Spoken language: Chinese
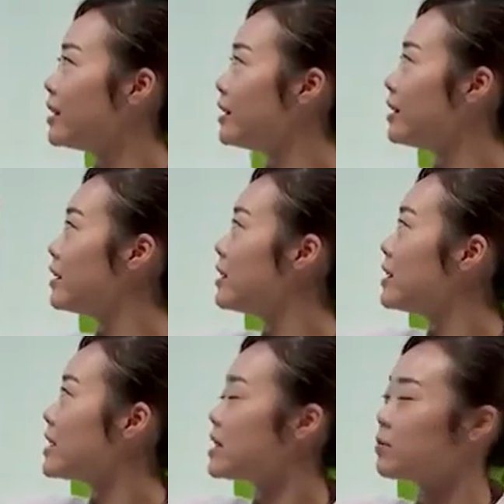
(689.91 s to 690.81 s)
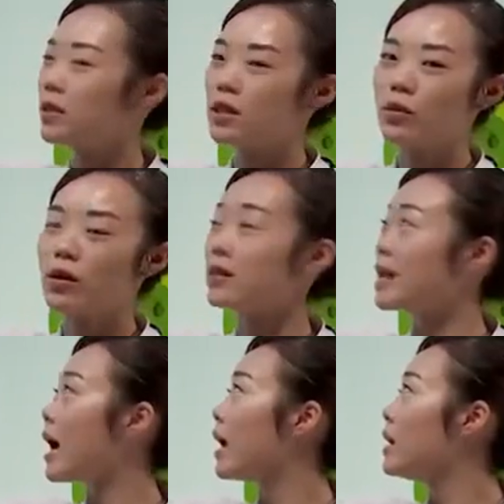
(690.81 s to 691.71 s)
嗯，在什么情况
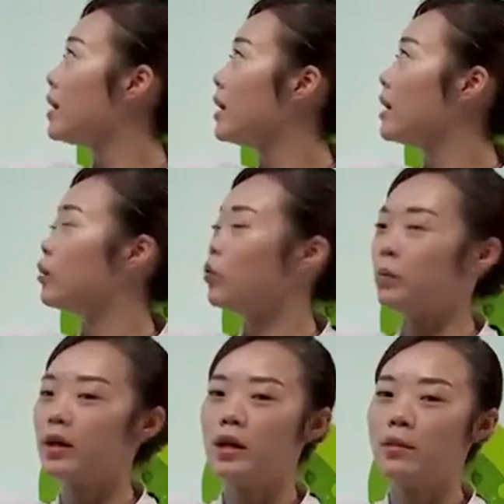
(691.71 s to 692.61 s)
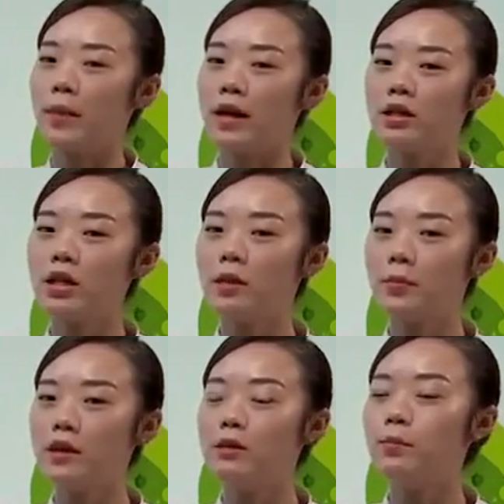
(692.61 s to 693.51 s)
下啊、嗯，我们可以把这
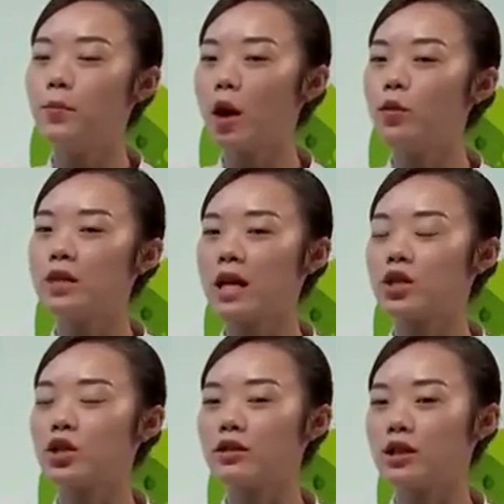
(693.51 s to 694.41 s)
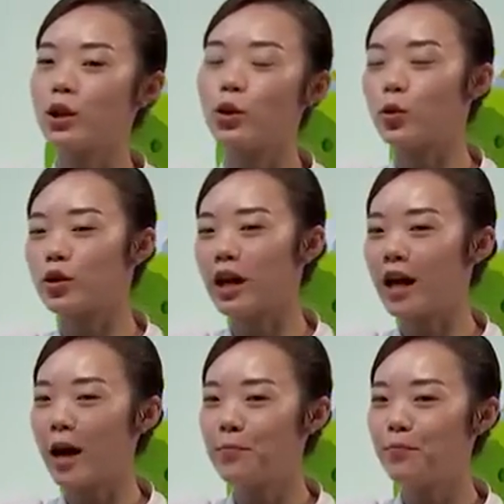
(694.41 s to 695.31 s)
个拼音标在生字的头上
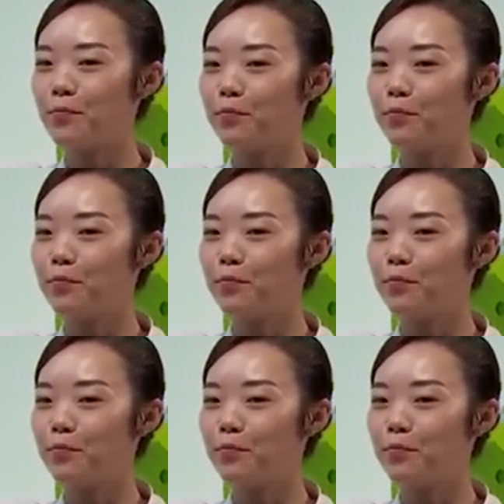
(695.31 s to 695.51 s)
啊？